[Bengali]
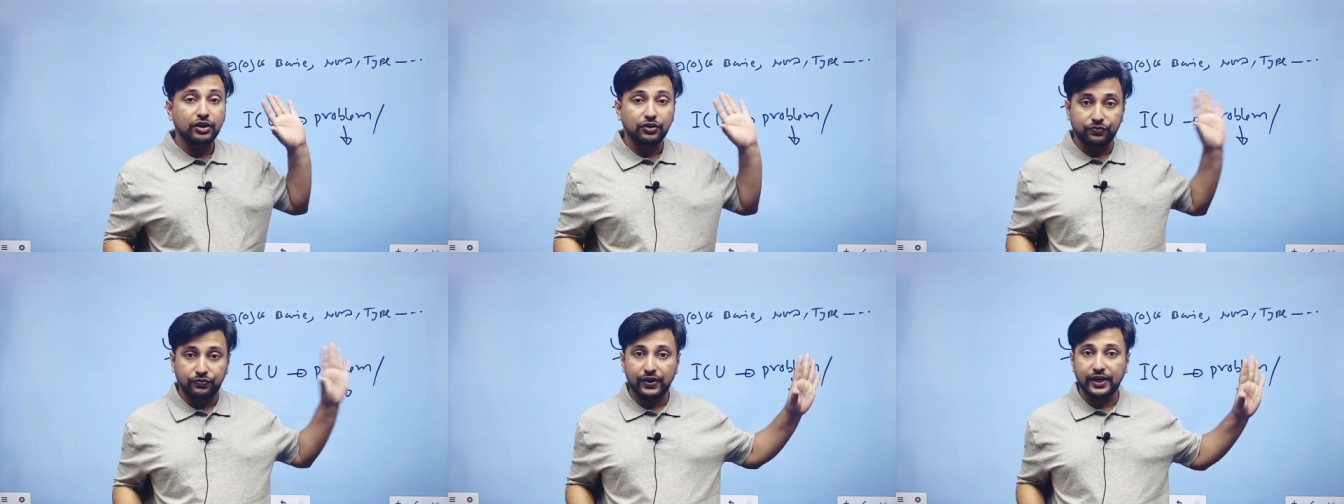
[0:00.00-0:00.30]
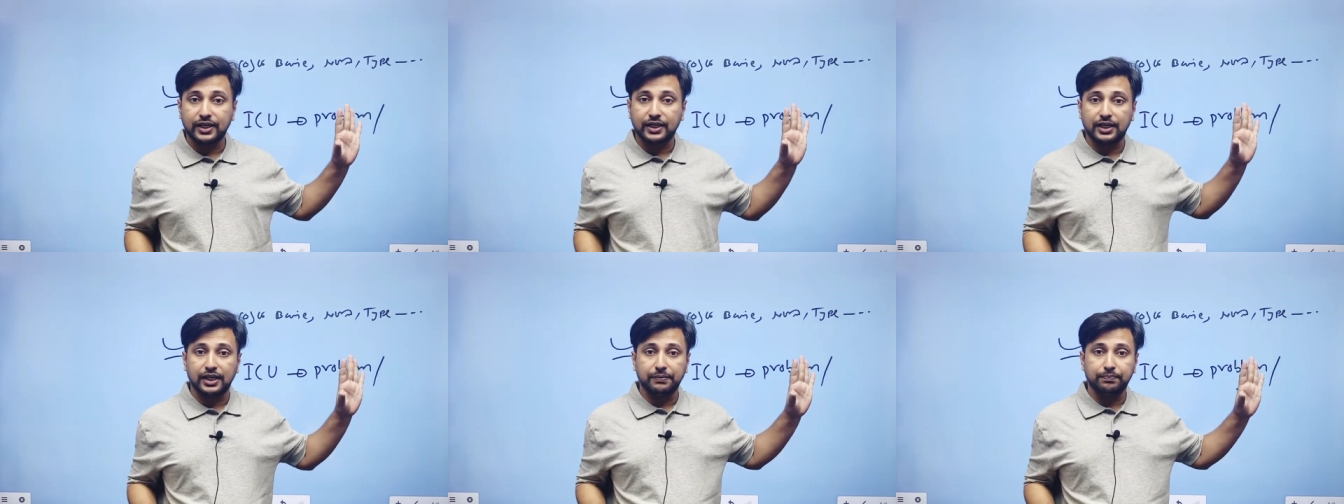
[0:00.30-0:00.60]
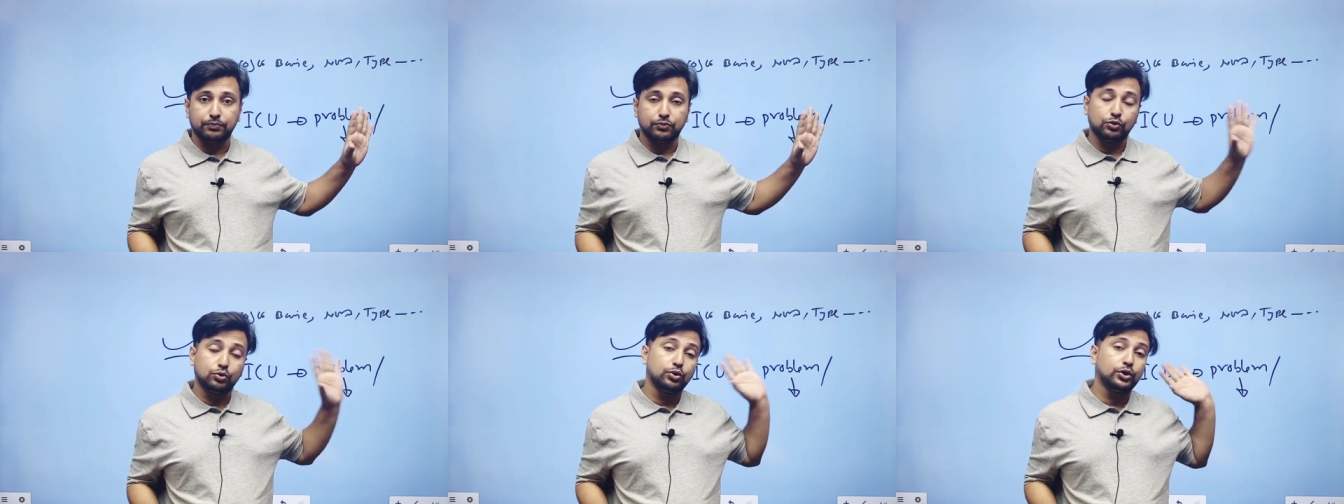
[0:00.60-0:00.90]
ইফেক্টিভ
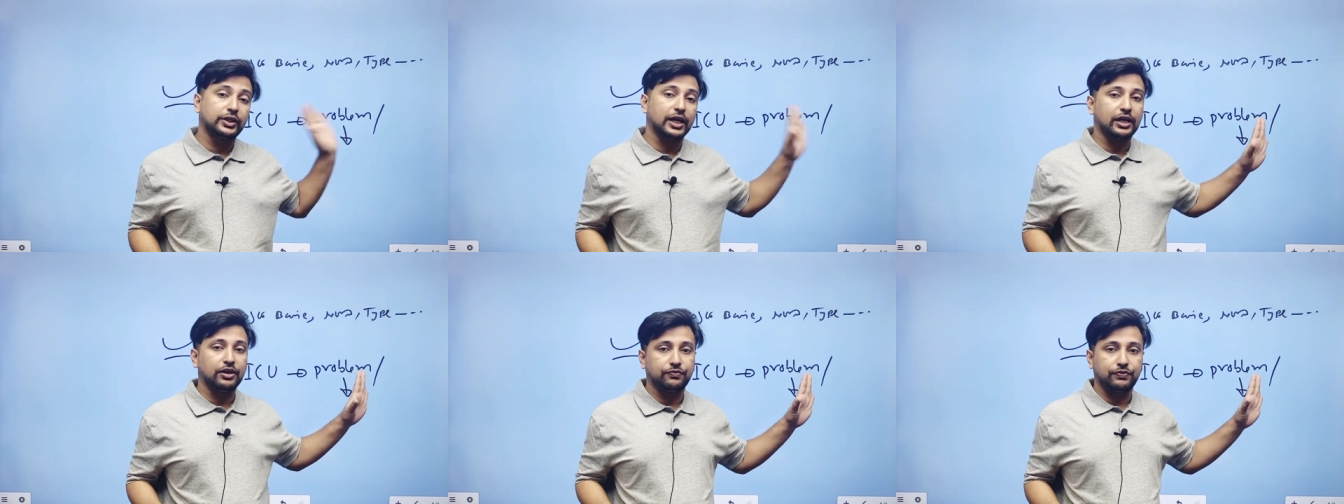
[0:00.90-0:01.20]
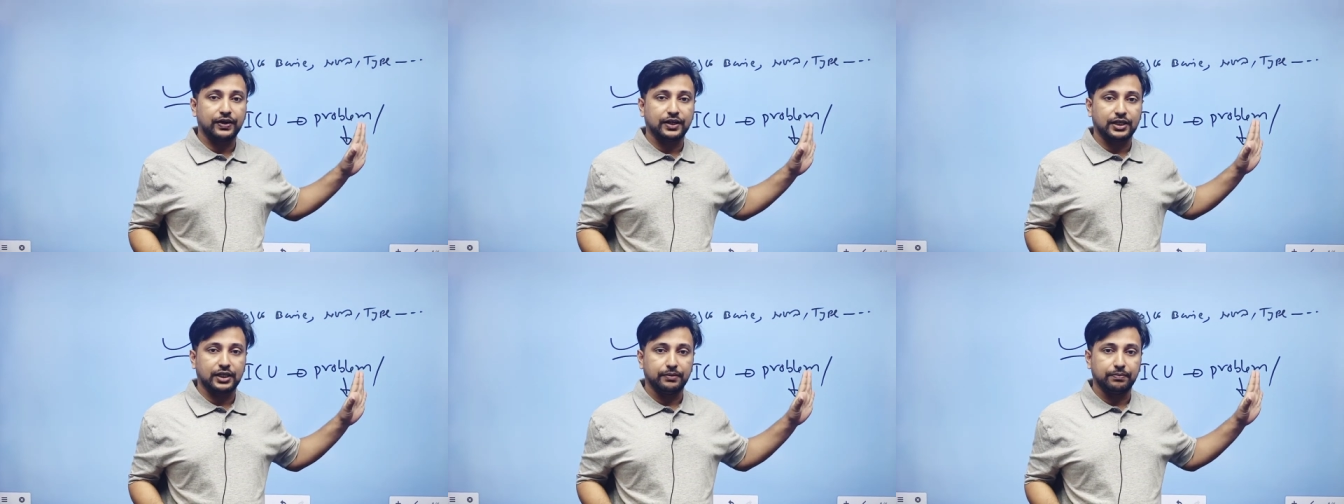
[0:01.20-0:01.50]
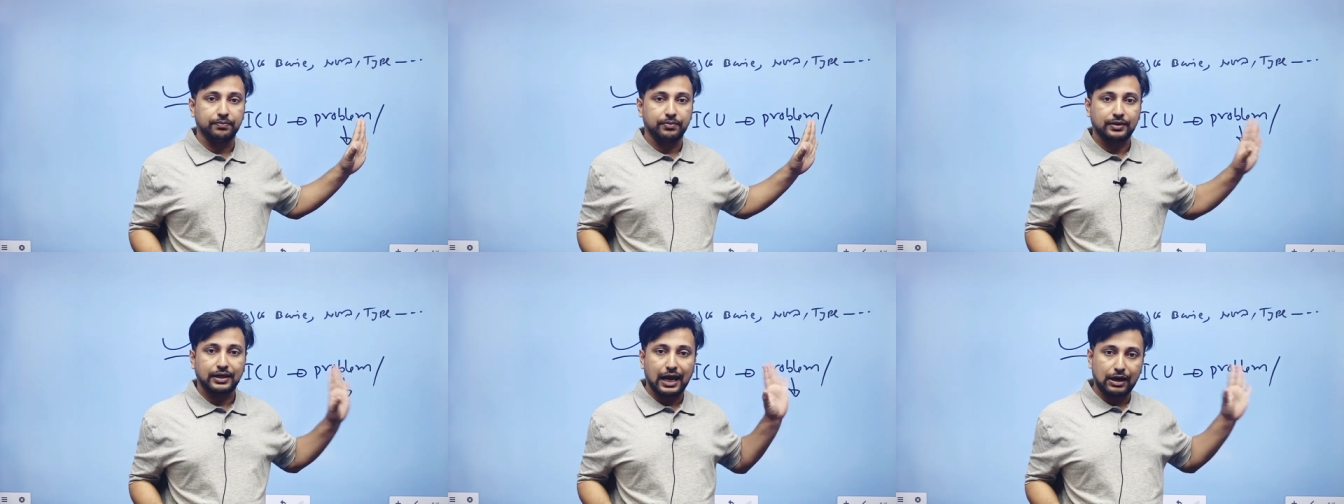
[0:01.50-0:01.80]
দুইটাই ইফেক্টিভ
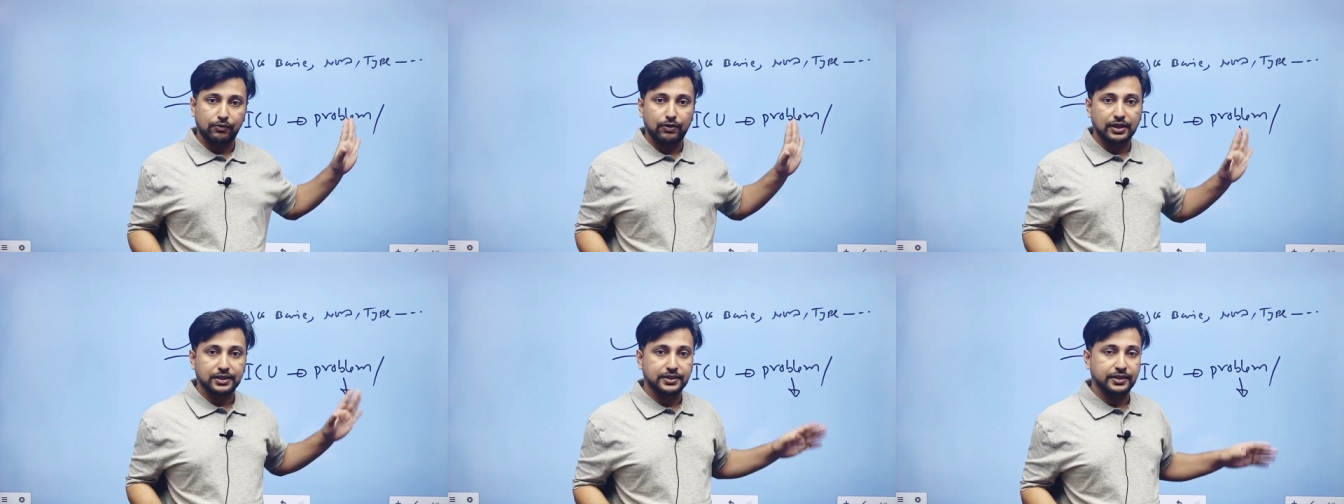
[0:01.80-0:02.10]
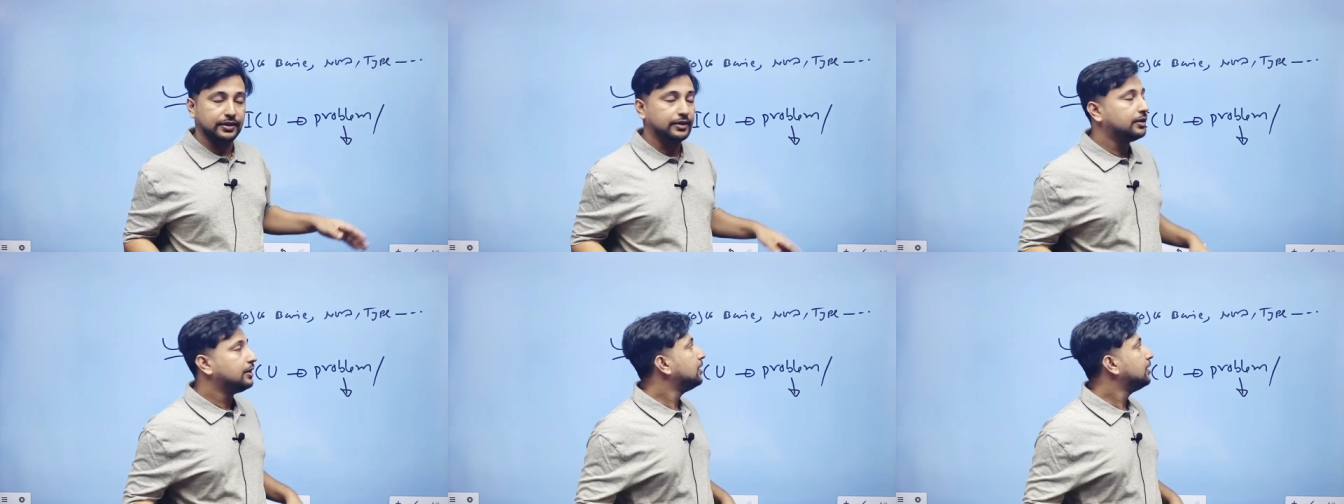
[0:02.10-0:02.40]
কারণ আছে